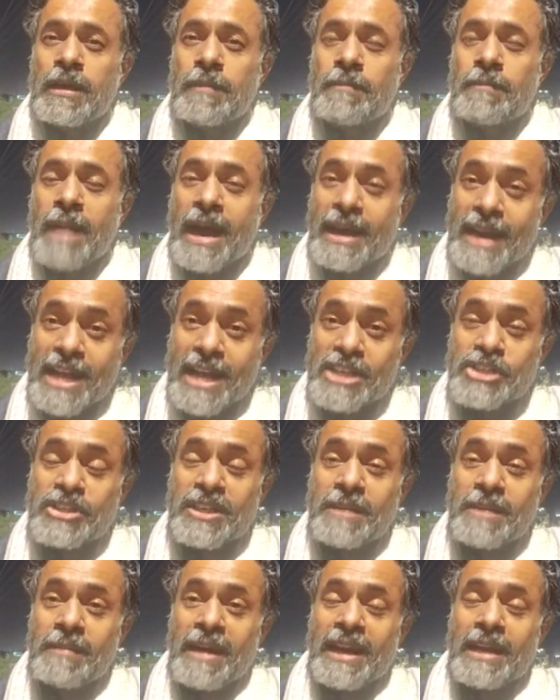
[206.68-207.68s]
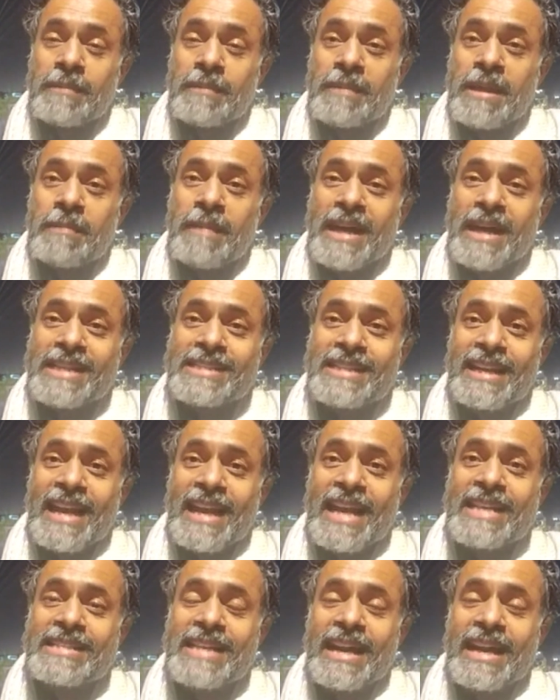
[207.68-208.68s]
महाराष्ट्र के बारे में बात
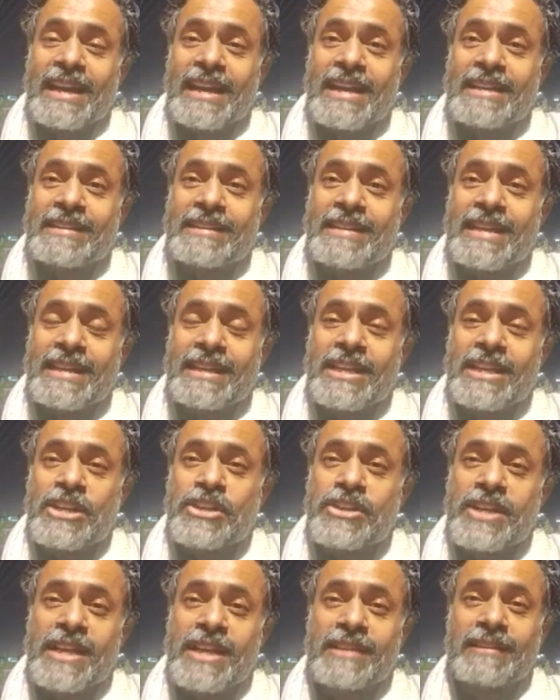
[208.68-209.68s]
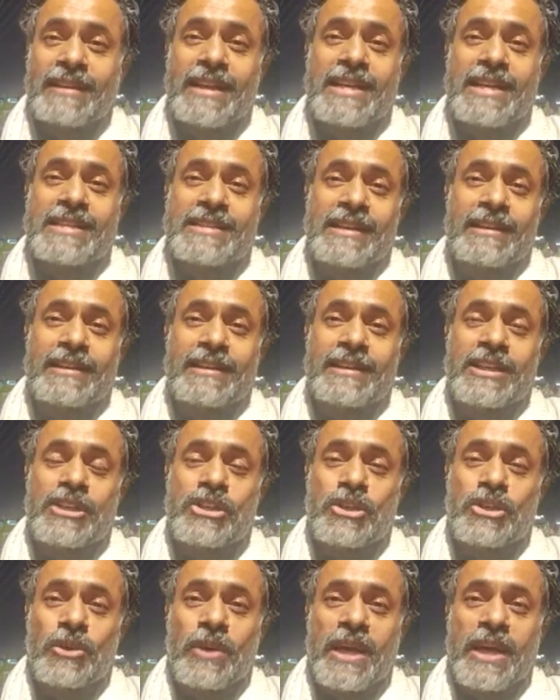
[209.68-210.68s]
चलाई जा रही थी कि शेतकारी संगठन
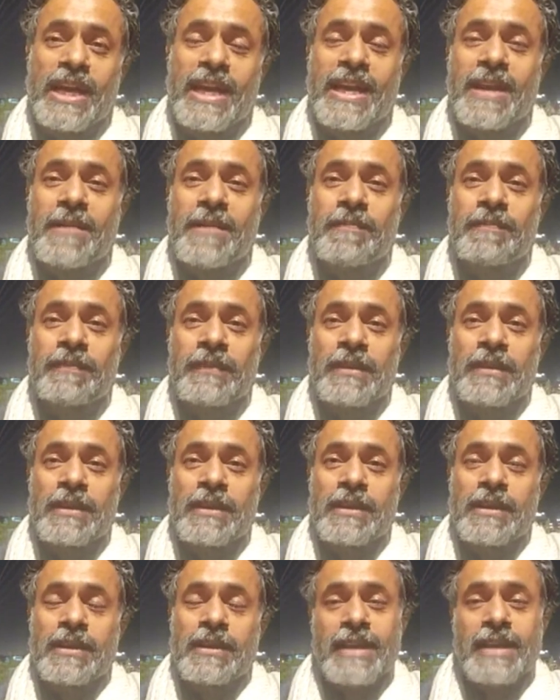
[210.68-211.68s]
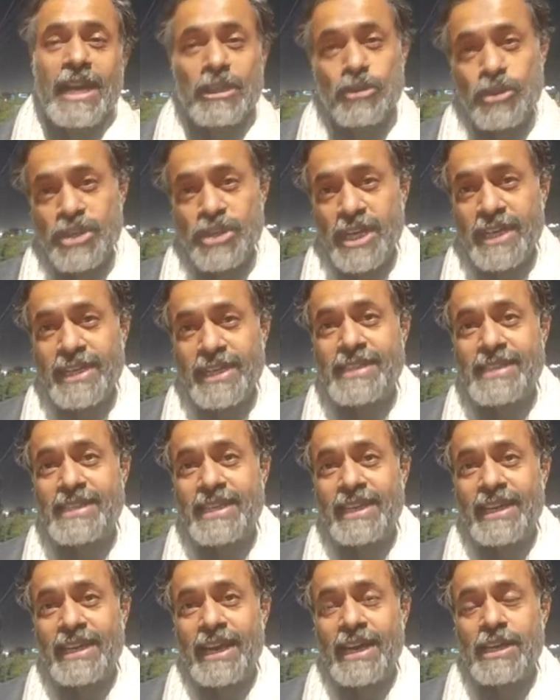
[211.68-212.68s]
जो है राजू शेट्टी जी
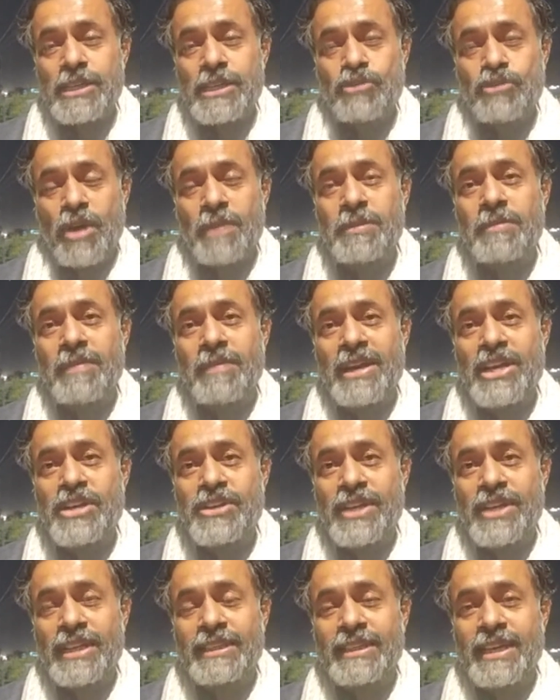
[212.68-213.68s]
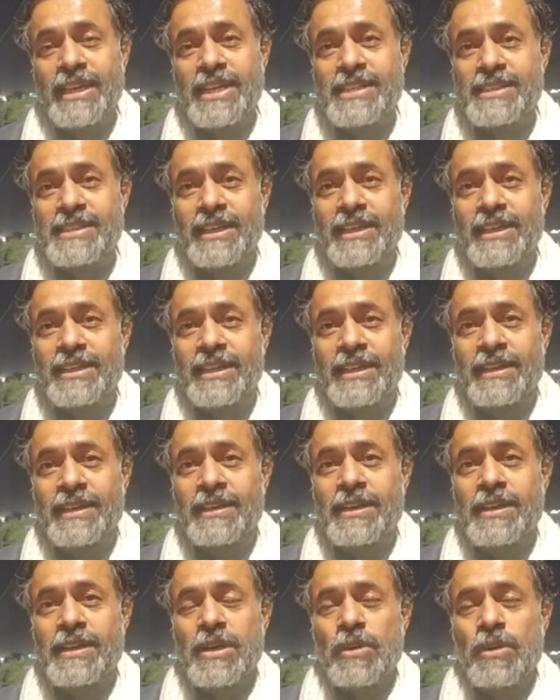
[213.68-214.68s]
का स्वाभिमानी शेतकारी संगठन
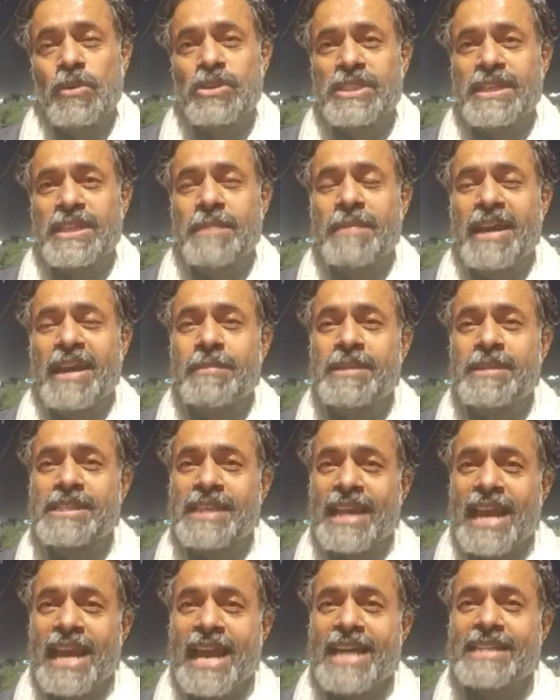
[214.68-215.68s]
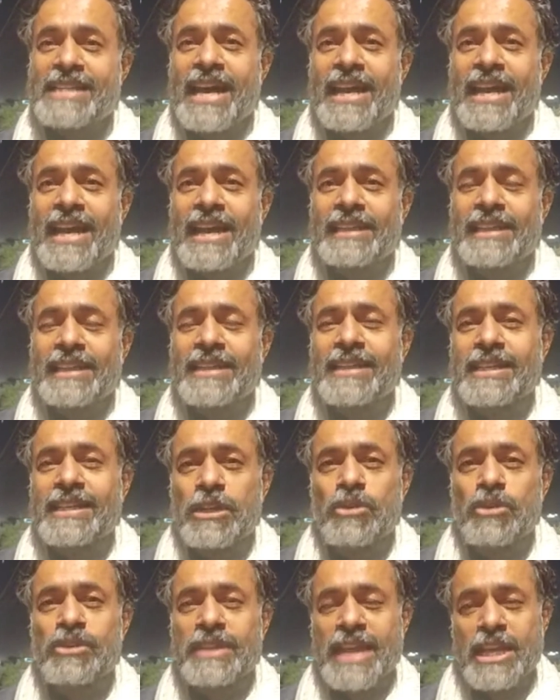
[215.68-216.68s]
उसके बारे में चलाया जा रहा था
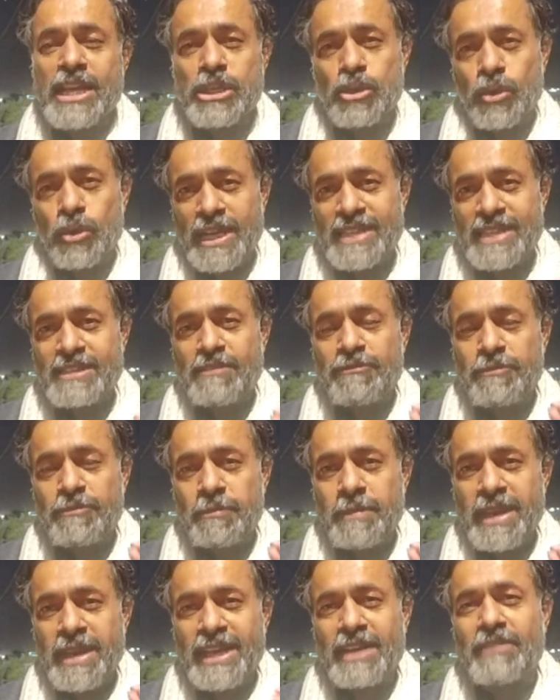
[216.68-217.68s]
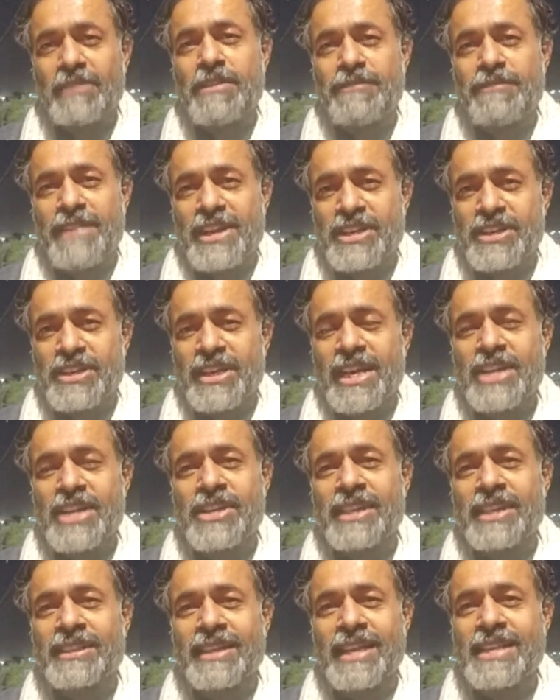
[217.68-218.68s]
दरअसल उसका एक छोटा सा ब्रेक अवे फैक्शन है
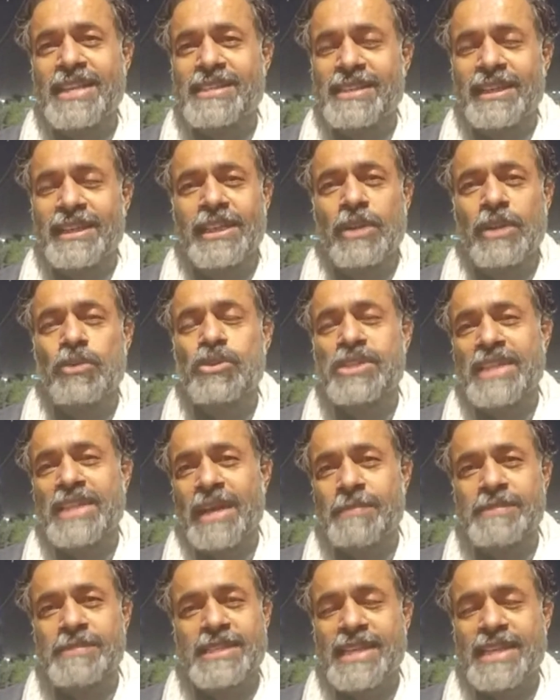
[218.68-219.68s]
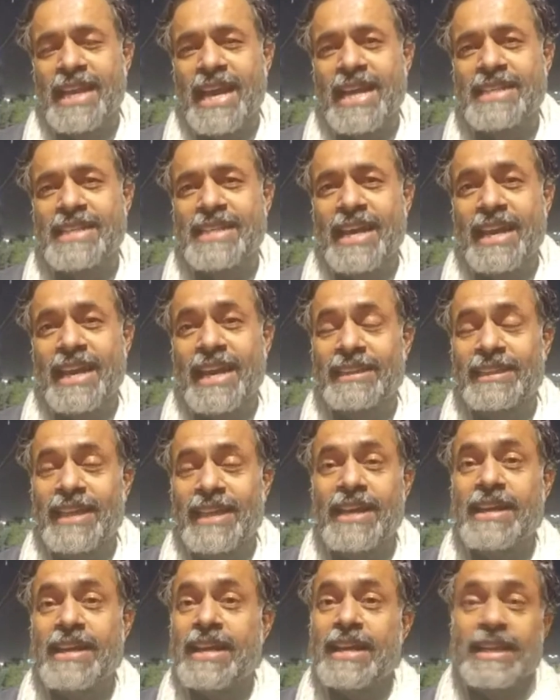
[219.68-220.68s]
शेतकारी संगठन उस नाम से चलाया जा रहा था
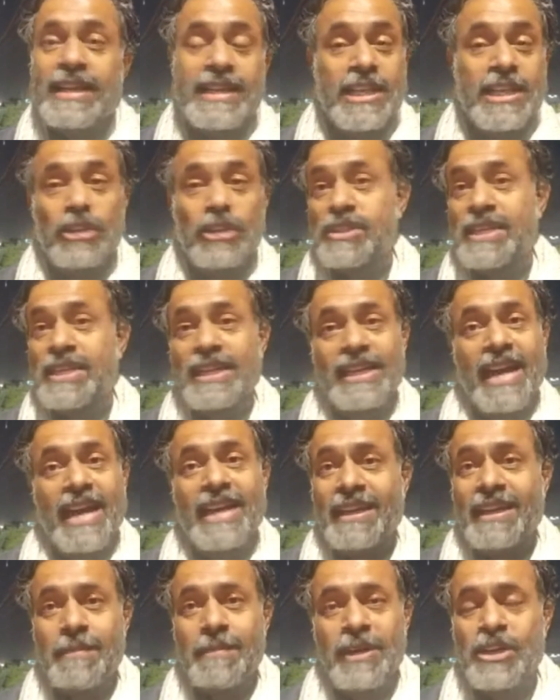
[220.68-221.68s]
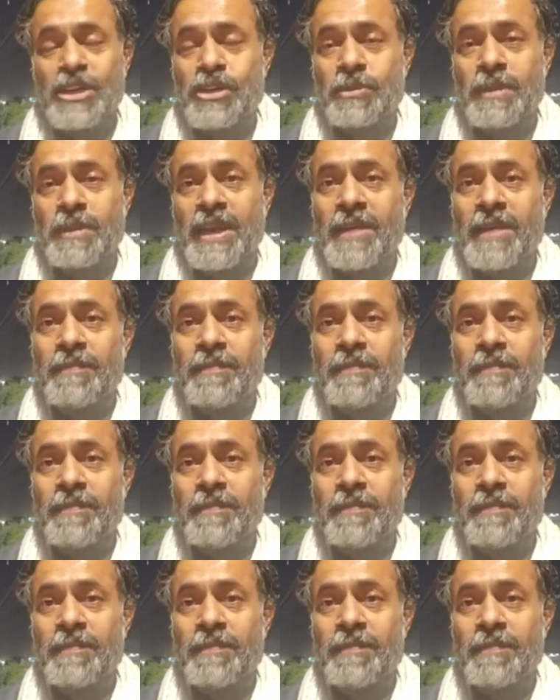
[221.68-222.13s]
ये तो सरकार के पक्ष में